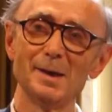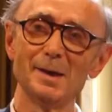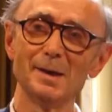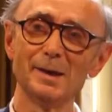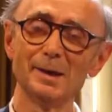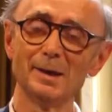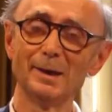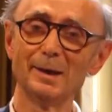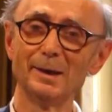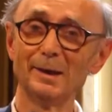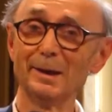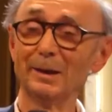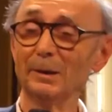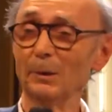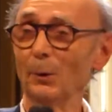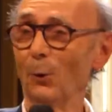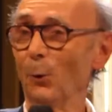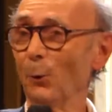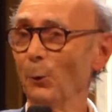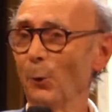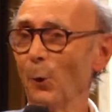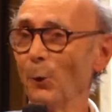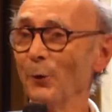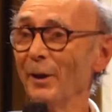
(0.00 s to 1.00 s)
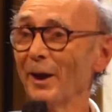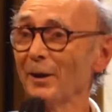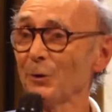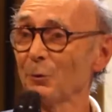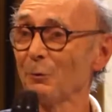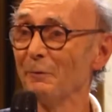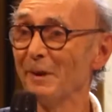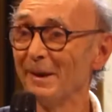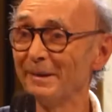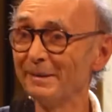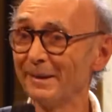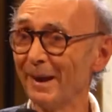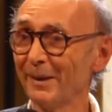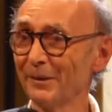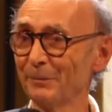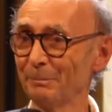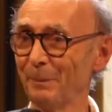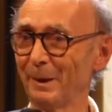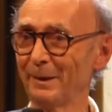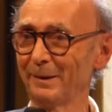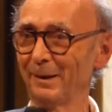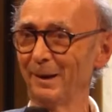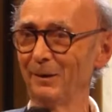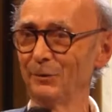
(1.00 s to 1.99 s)
Et, on, a retrouvé ça
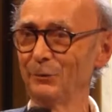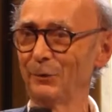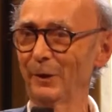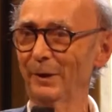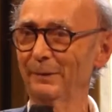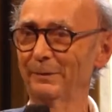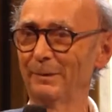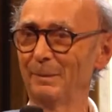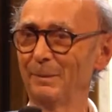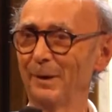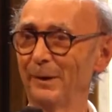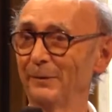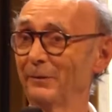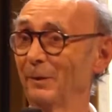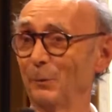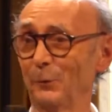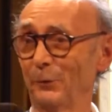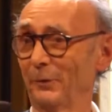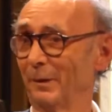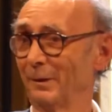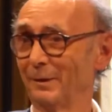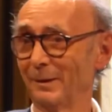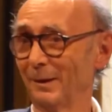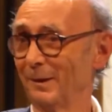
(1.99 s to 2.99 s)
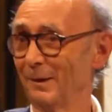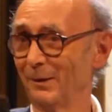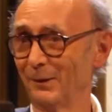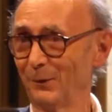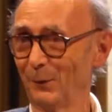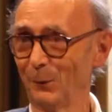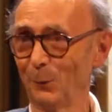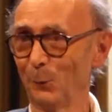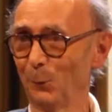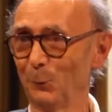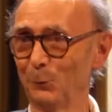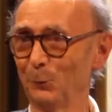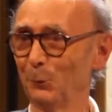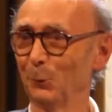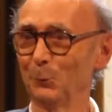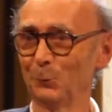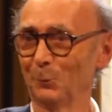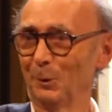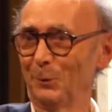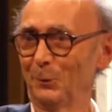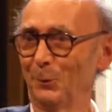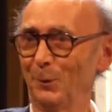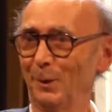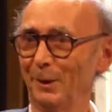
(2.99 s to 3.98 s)
ce matin, cher c'était toi
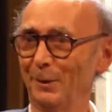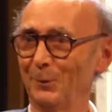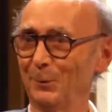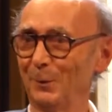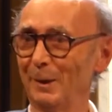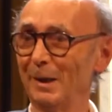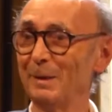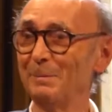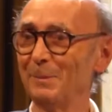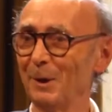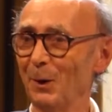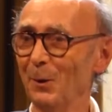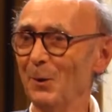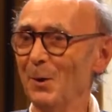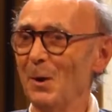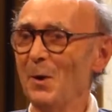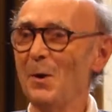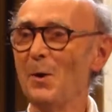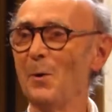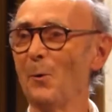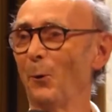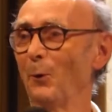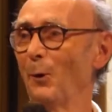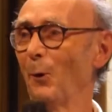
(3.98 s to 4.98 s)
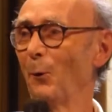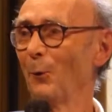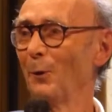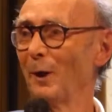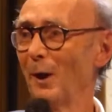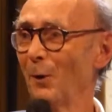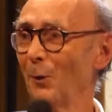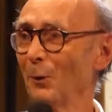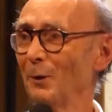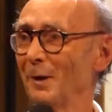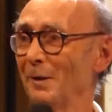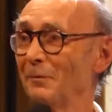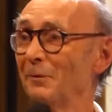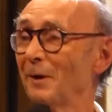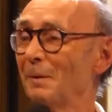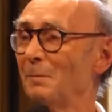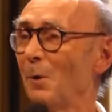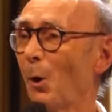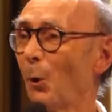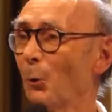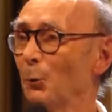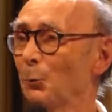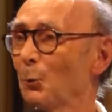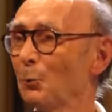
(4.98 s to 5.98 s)
tu l'as dit, mais on, l'a
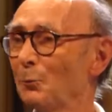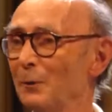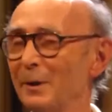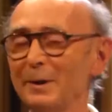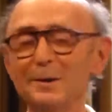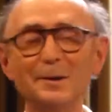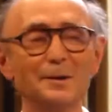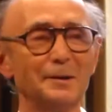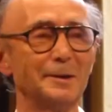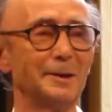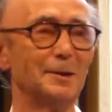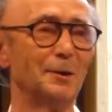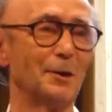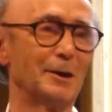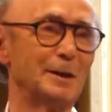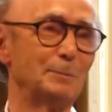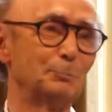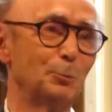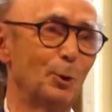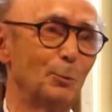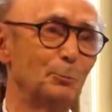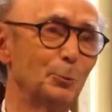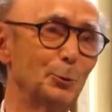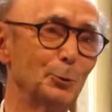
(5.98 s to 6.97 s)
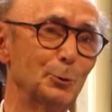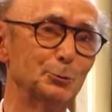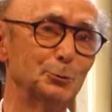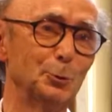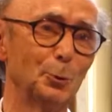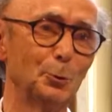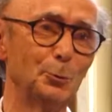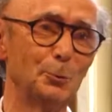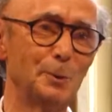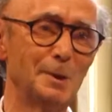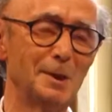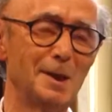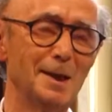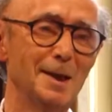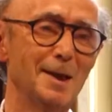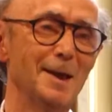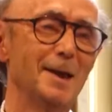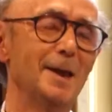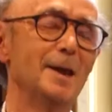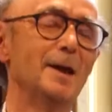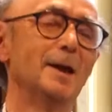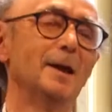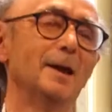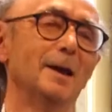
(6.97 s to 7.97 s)
vraiment retrouvé dans, les propos d'aujourd'hui,
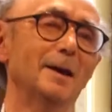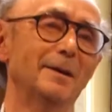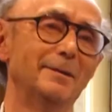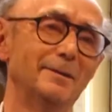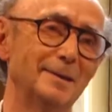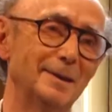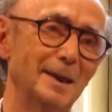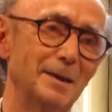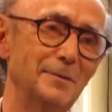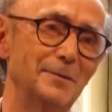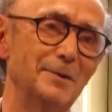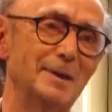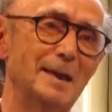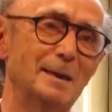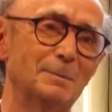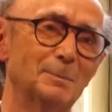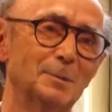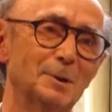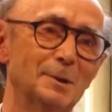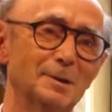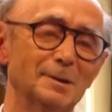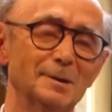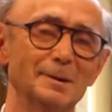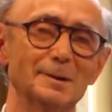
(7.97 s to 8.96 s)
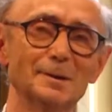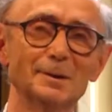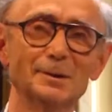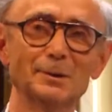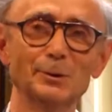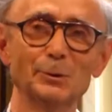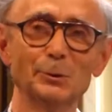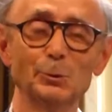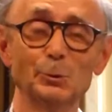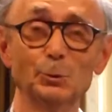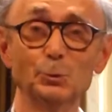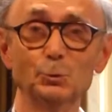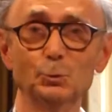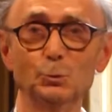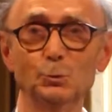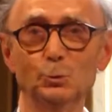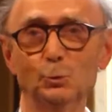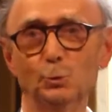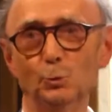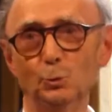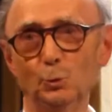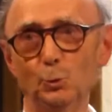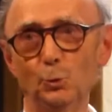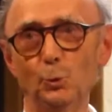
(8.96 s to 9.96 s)
et c'est évidemment euh,
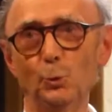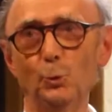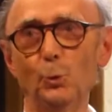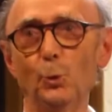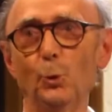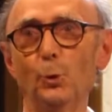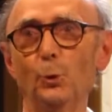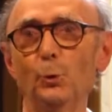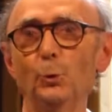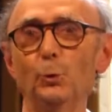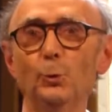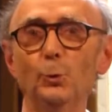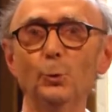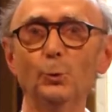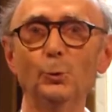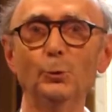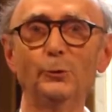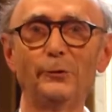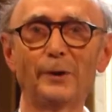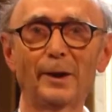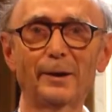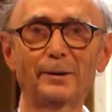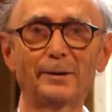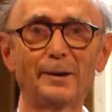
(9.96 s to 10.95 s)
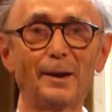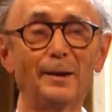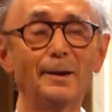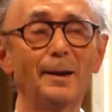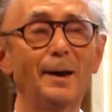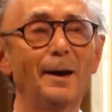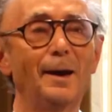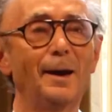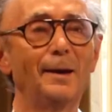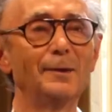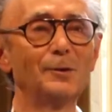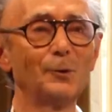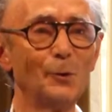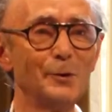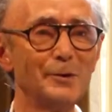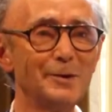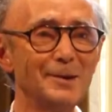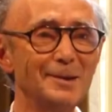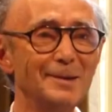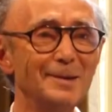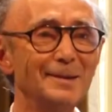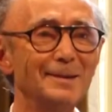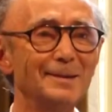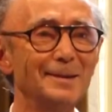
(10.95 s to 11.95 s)
une certaine
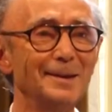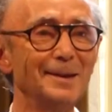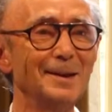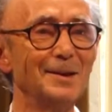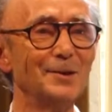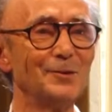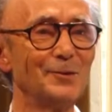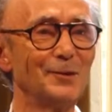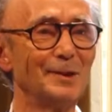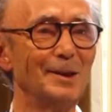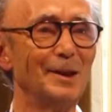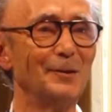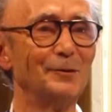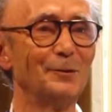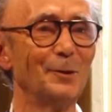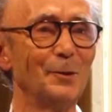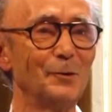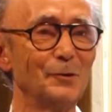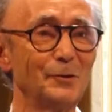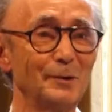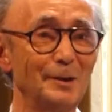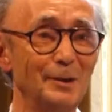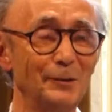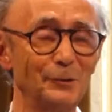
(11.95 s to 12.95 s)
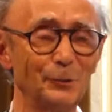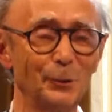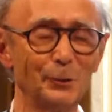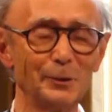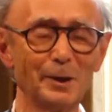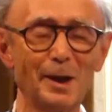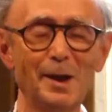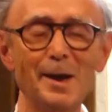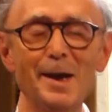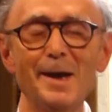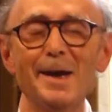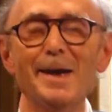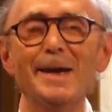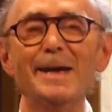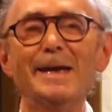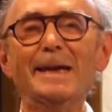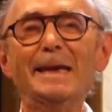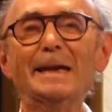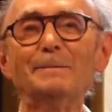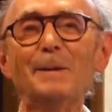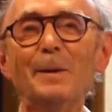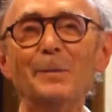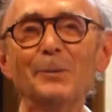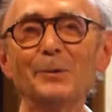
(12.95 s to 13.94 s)
intranquillité chez les uns et chez les autres,
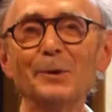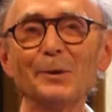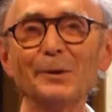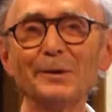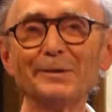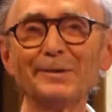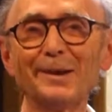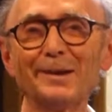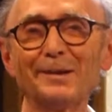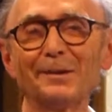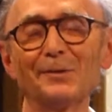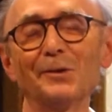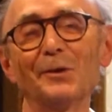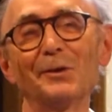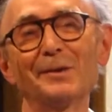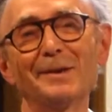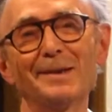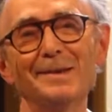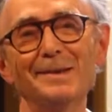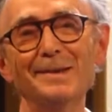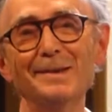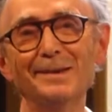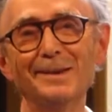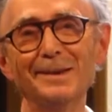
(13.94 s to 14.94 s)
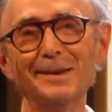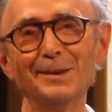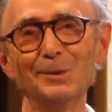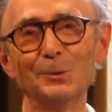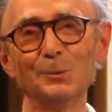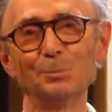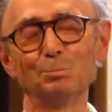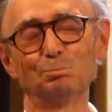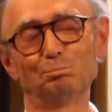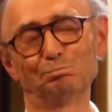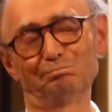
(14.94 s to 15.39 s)
et en même temps cette intranquillité